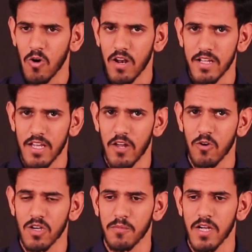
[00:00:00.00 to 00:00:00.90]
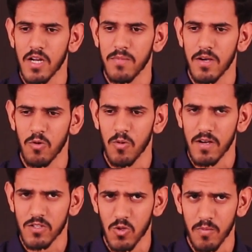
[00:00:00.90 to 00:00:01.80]
और हज़ारों की भीड़ में वो
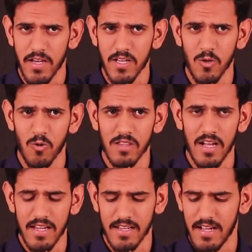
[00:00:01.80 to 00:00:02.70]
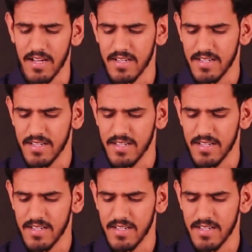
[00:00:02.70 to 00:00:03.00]
बस तुम्हें ही ढूंढता है क्या